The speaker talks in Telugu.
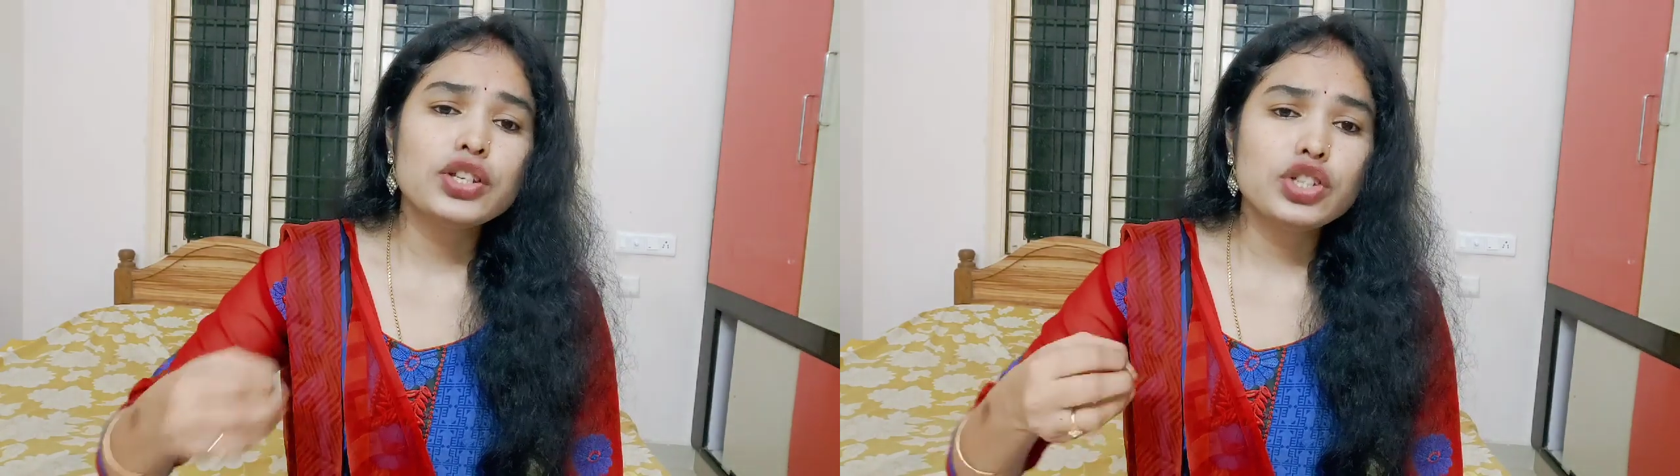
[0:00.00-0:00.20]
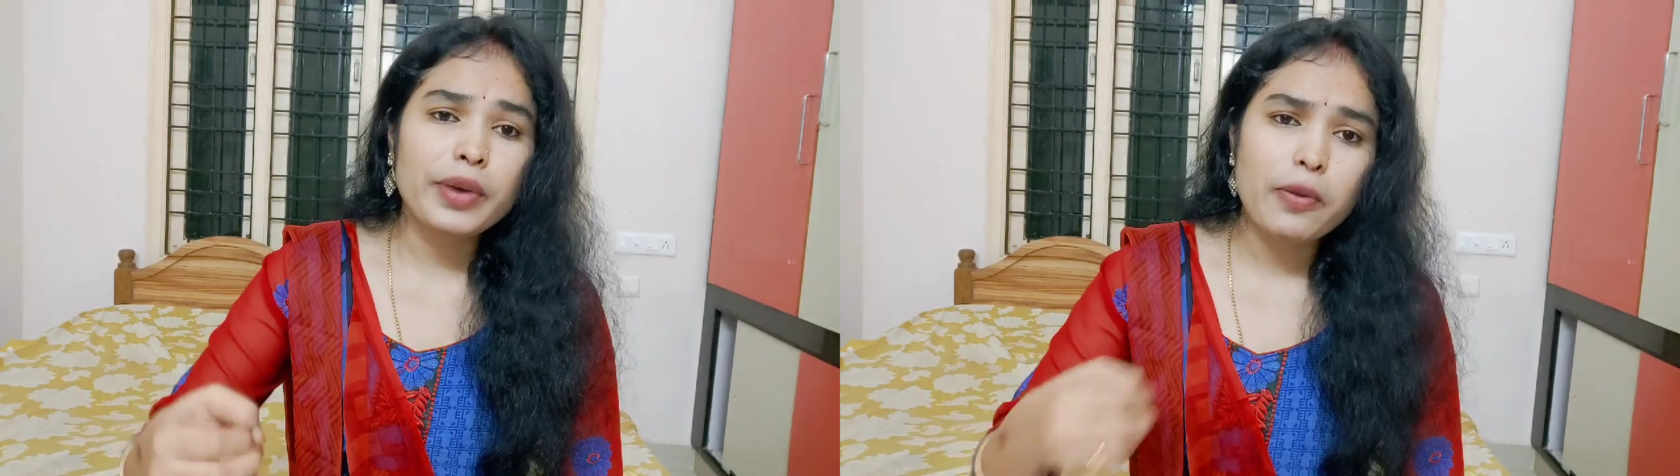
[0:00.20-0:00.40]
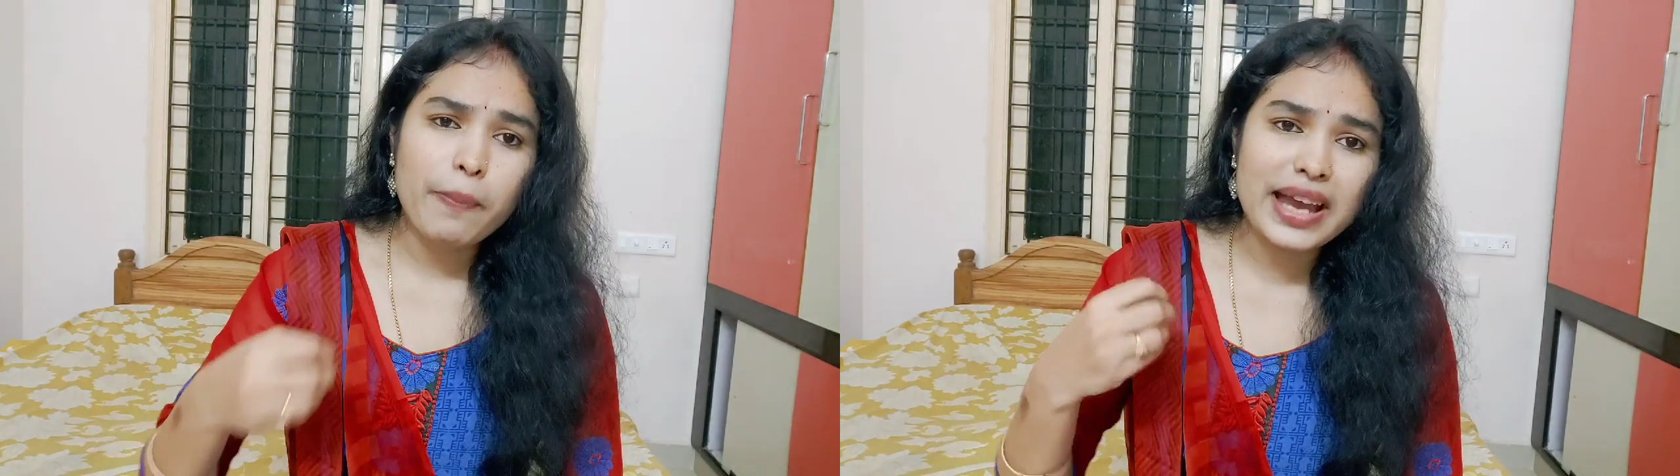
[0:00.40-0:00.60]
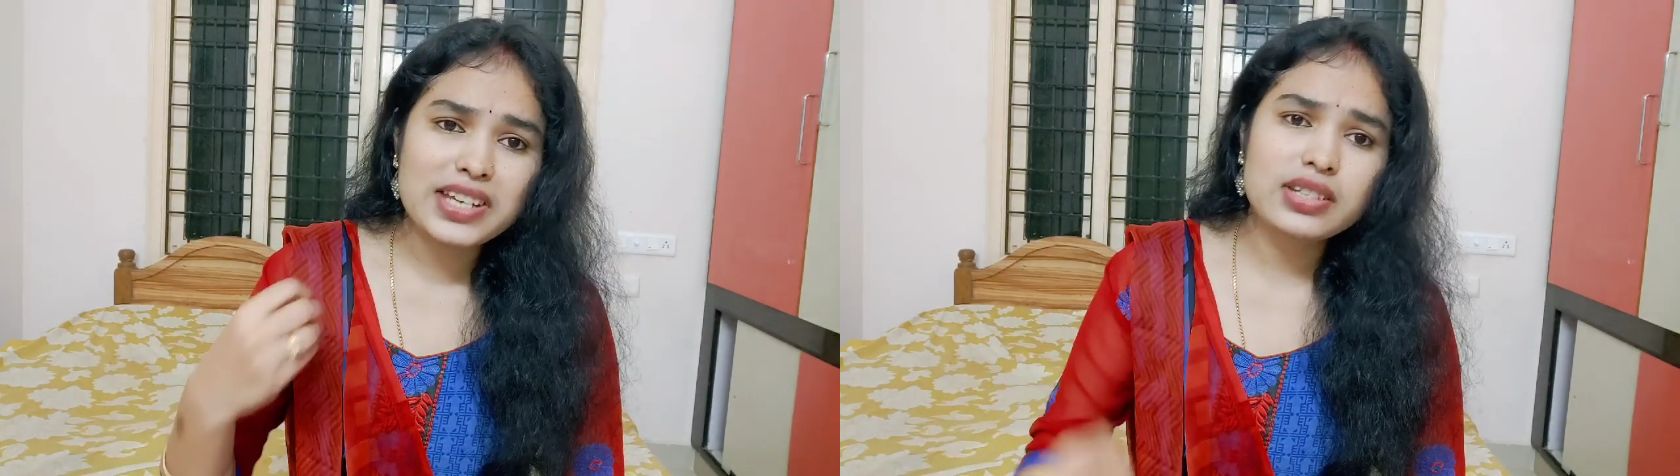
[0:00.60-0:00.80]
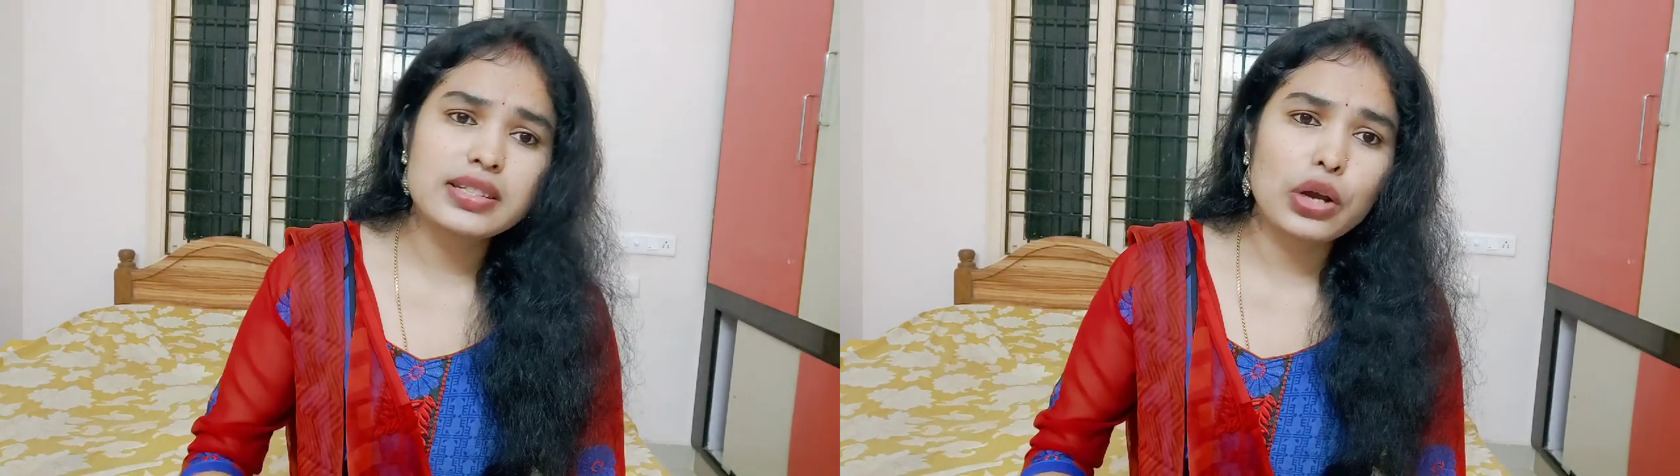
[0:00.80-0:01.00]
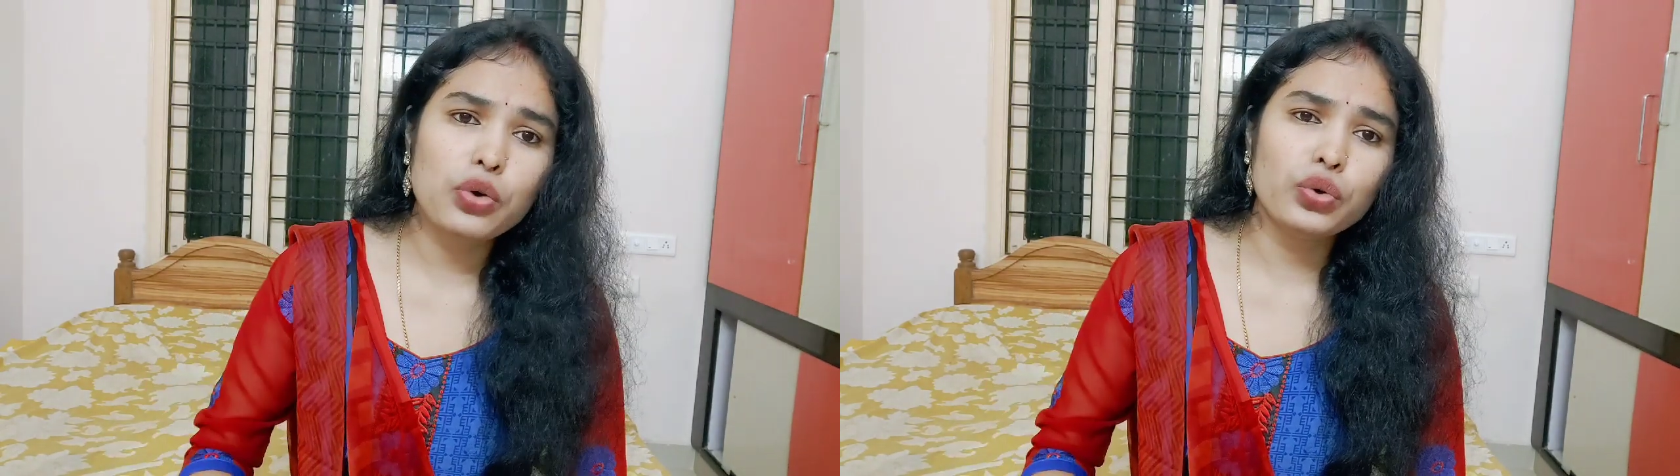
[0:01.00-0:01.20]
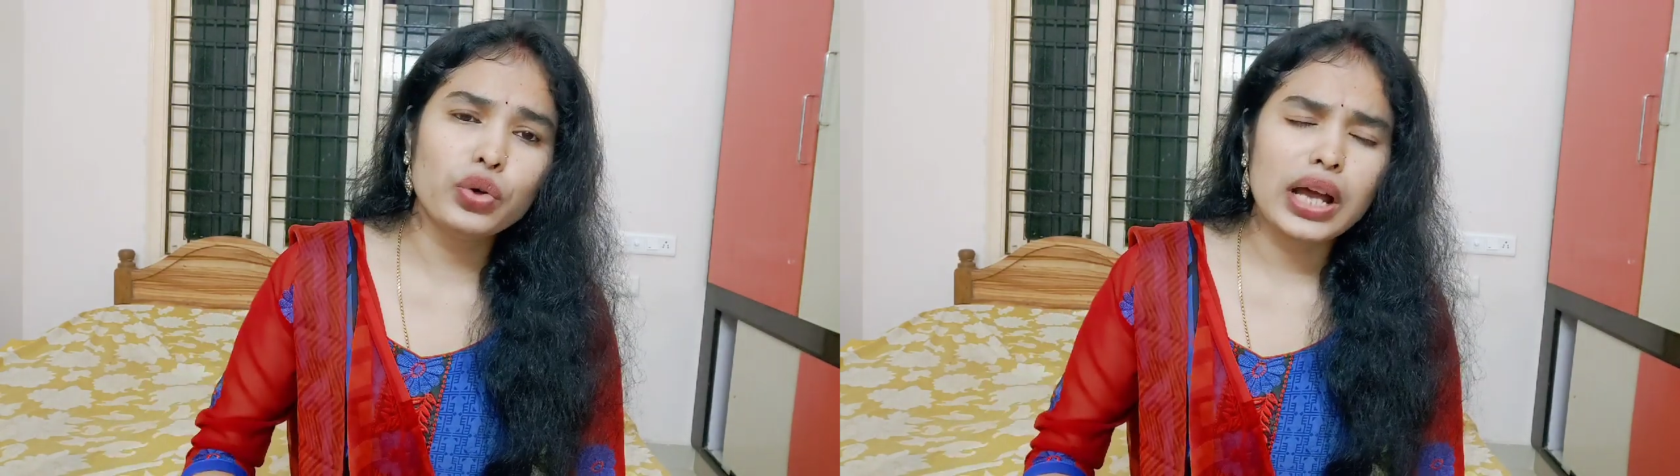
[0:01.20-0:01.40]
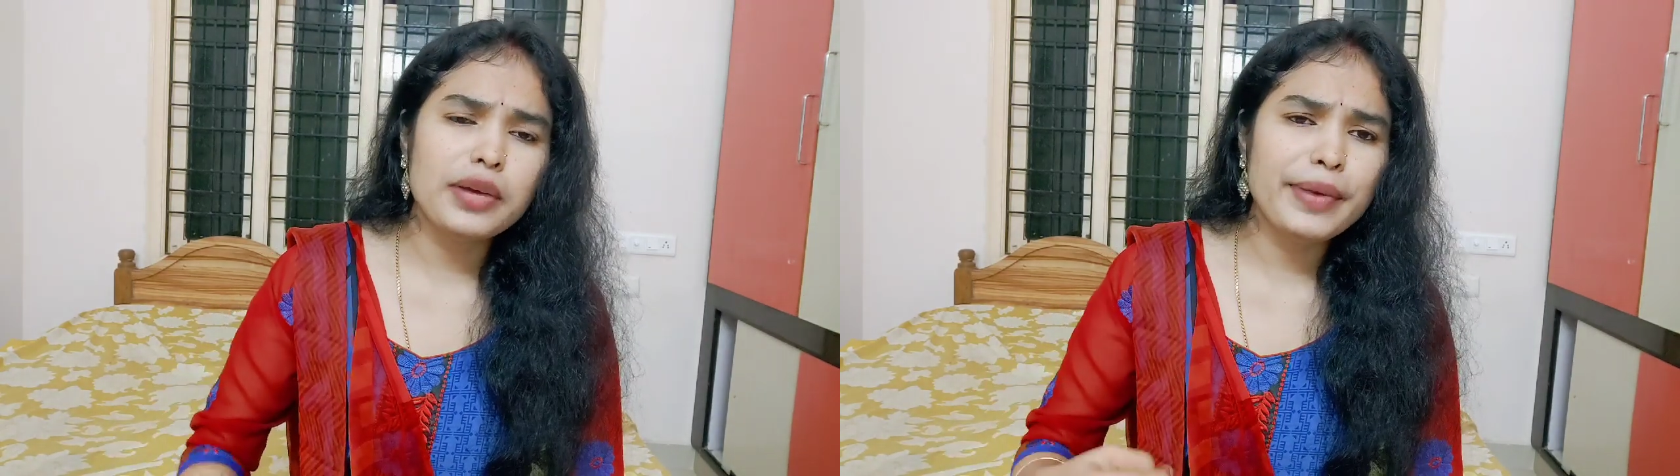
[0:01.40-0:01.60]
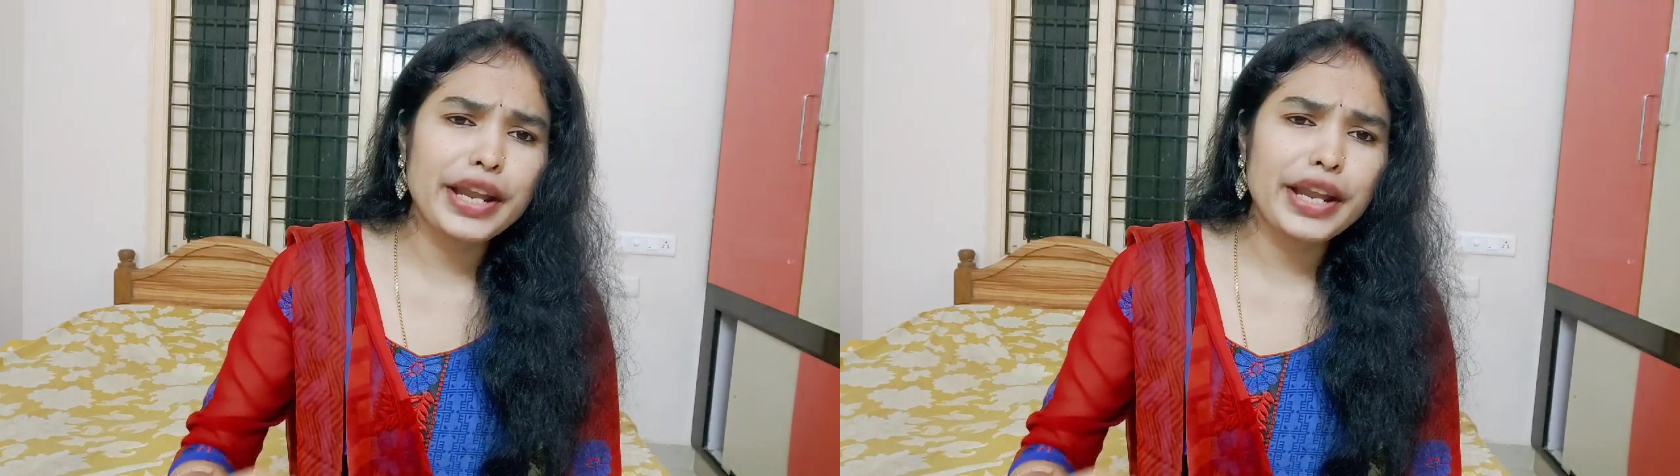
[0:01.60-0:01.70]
సో మీకు పేషెన్స్ ఎక్కువ ఉండాలి